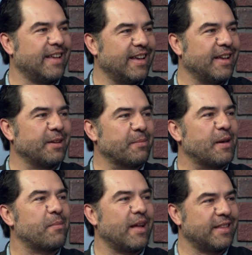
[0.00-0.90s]
de,
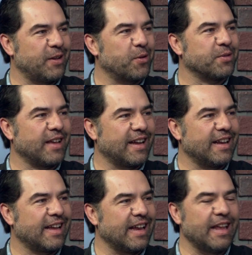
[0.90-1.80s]
emblemáticos de
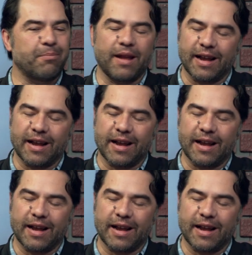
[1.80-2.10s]
Cricri para